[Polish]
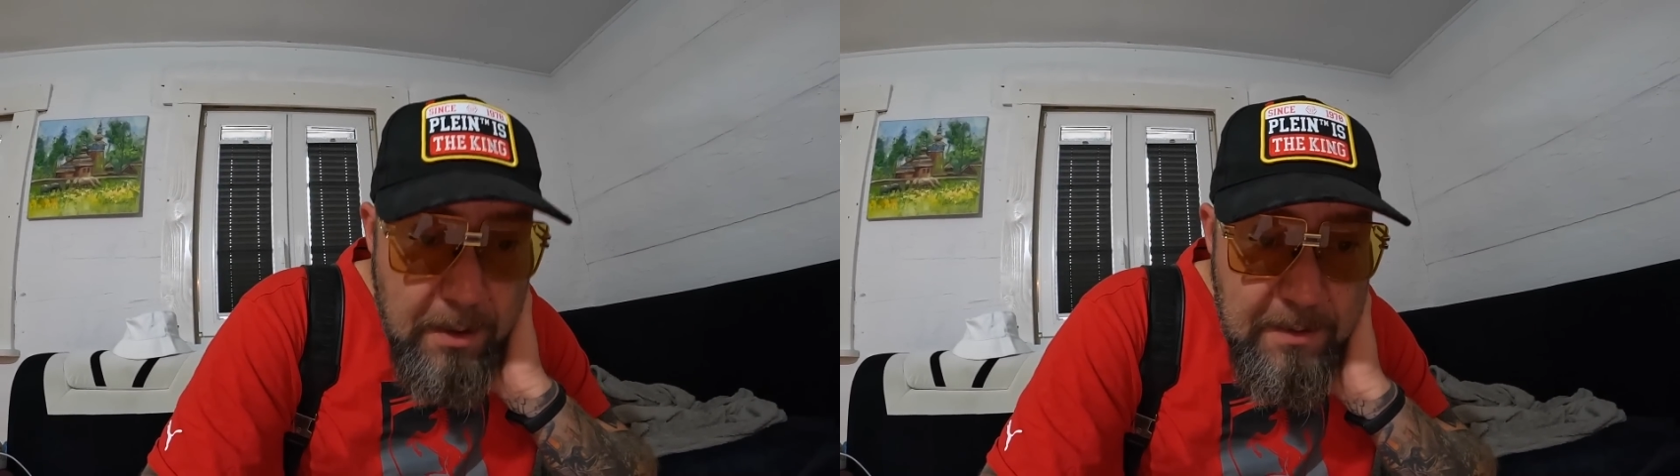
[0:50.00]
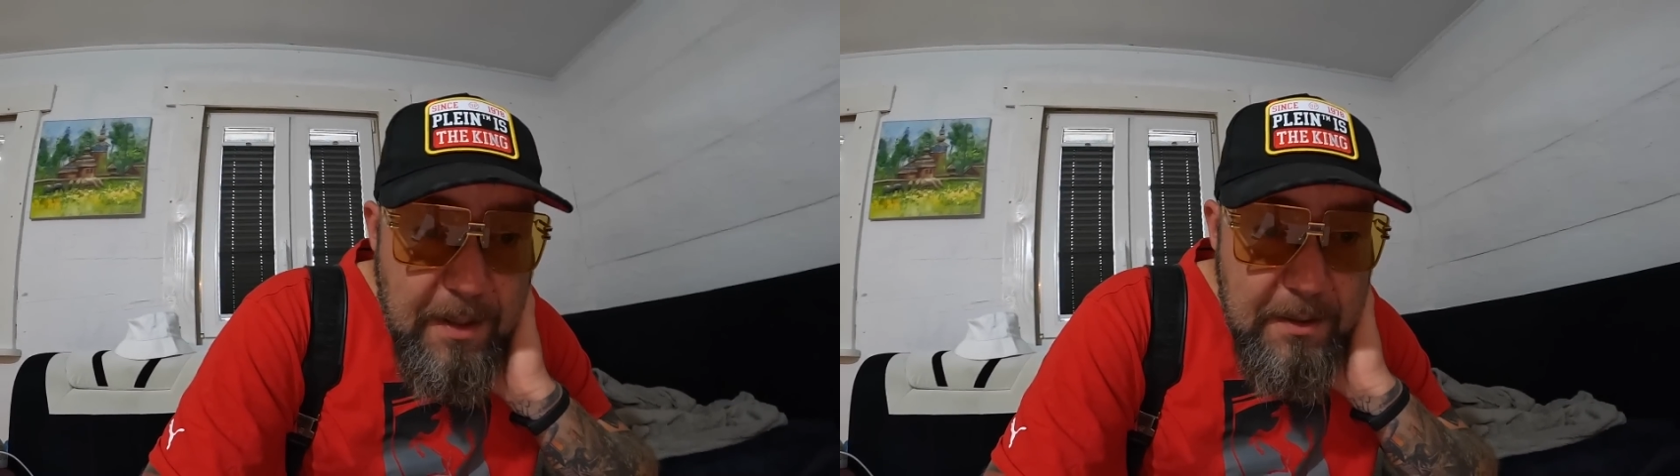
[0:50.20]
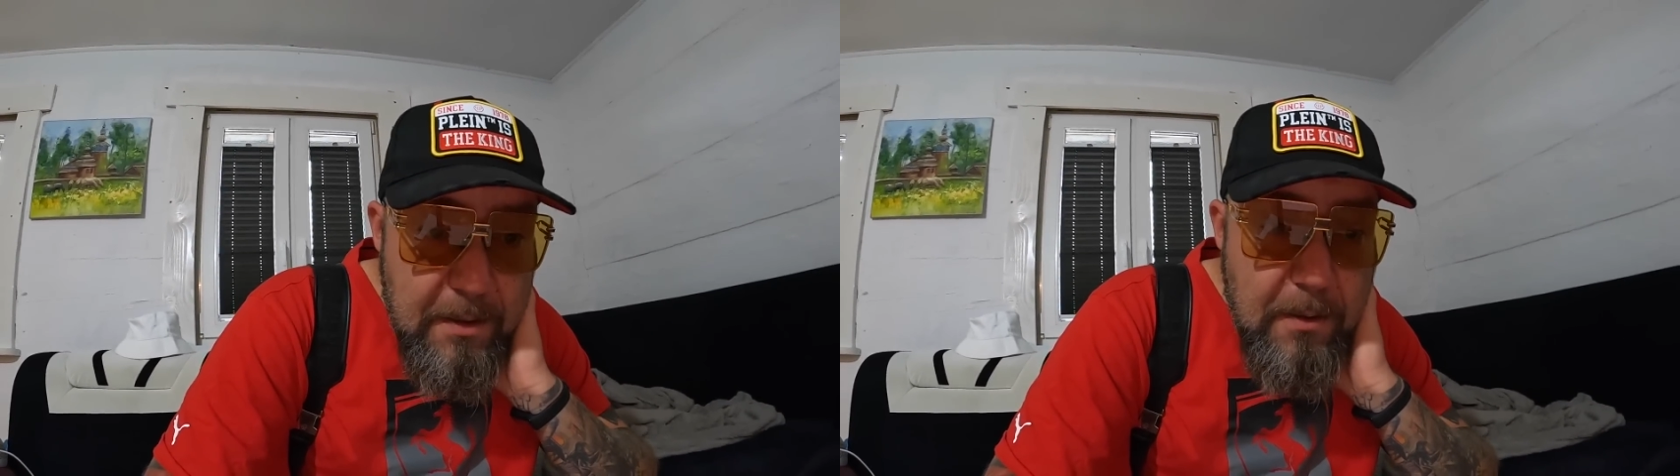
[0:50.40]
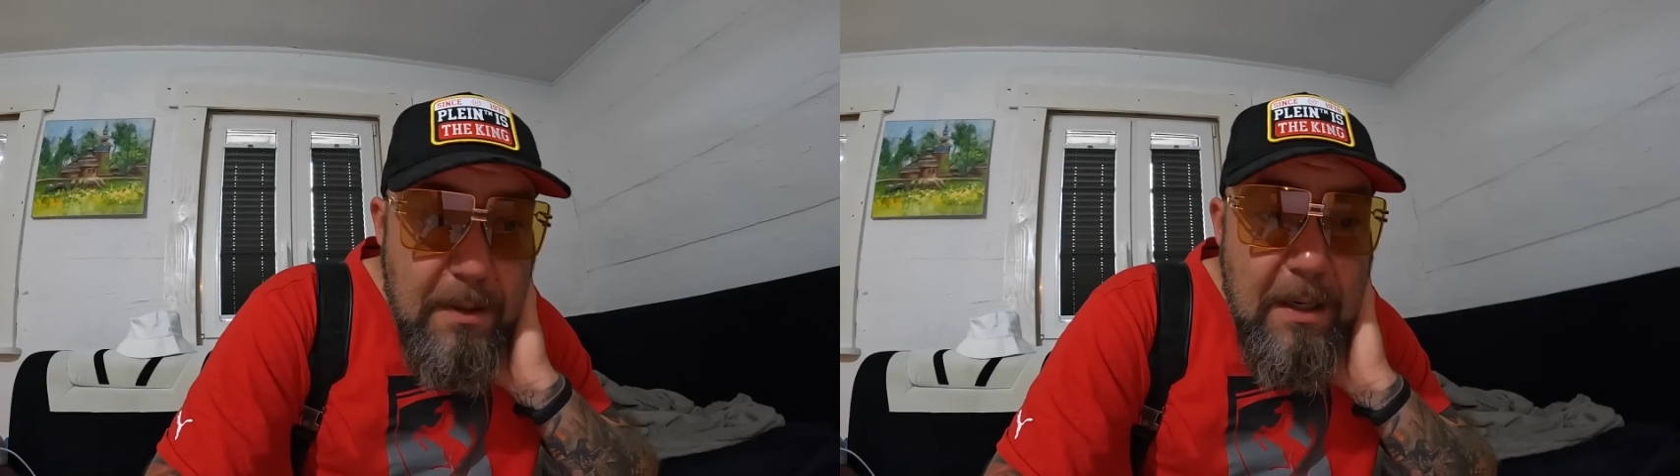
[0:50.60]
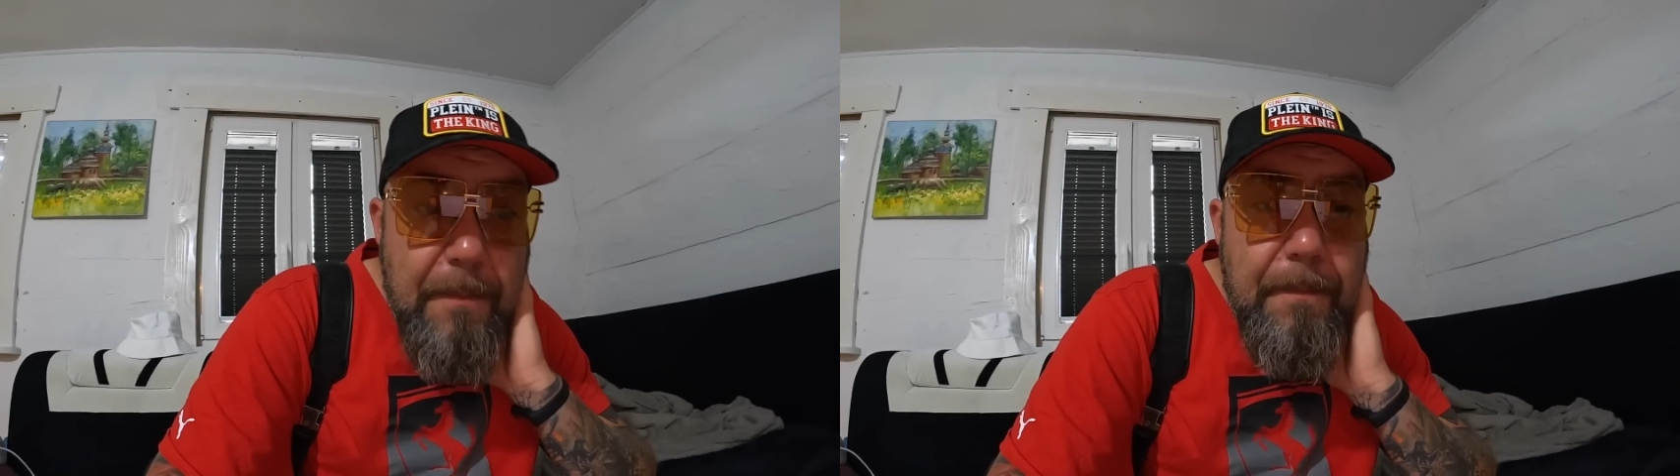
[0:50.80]
to jest bardzo
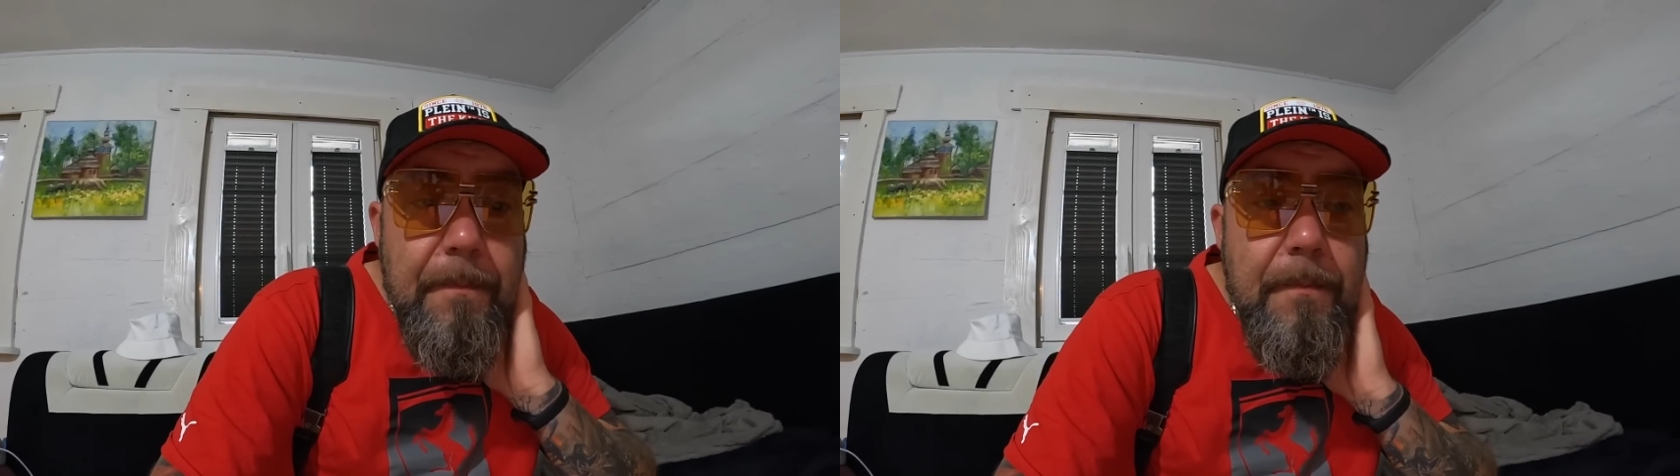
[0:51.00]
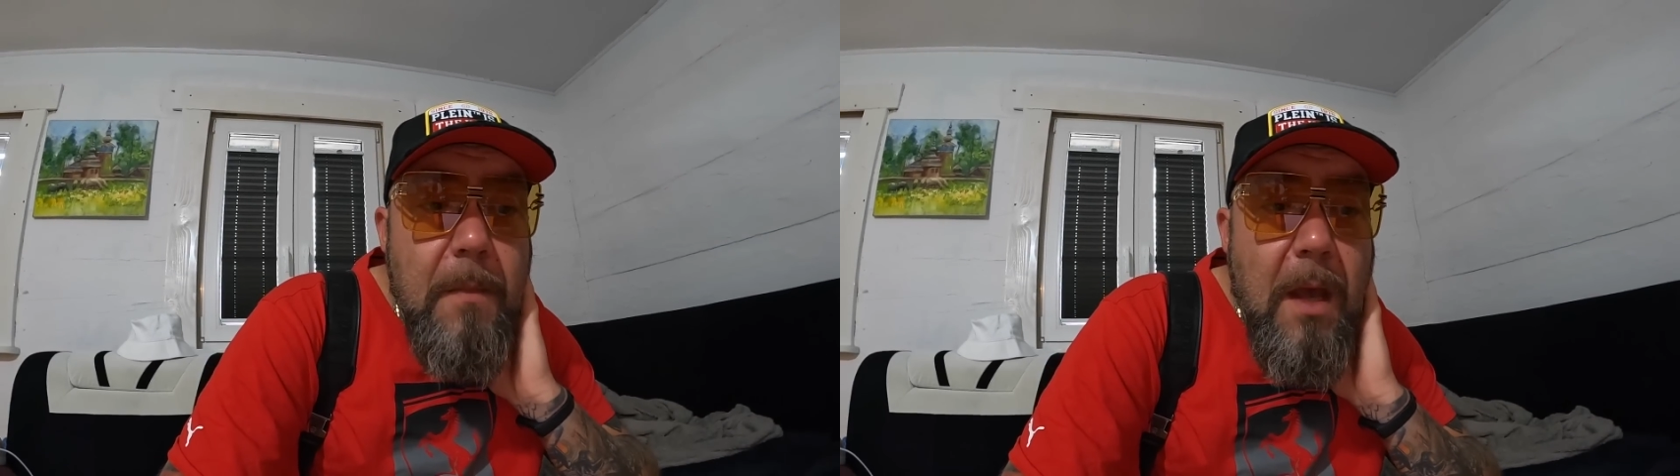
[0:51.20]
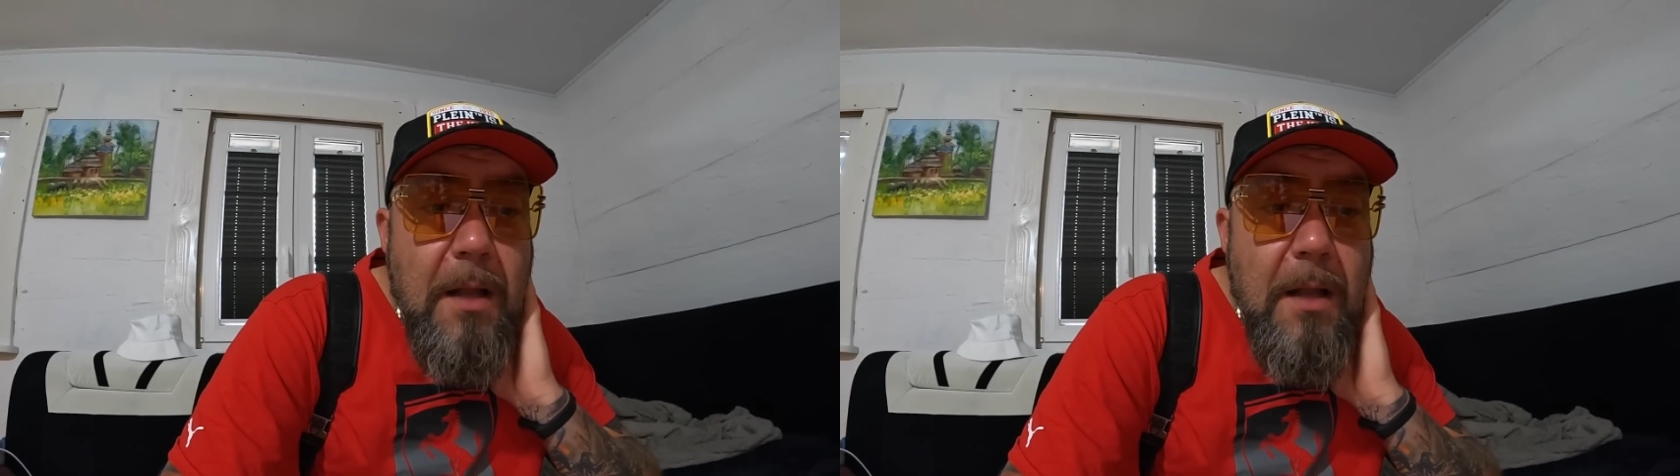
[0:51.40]
dobre. Mm,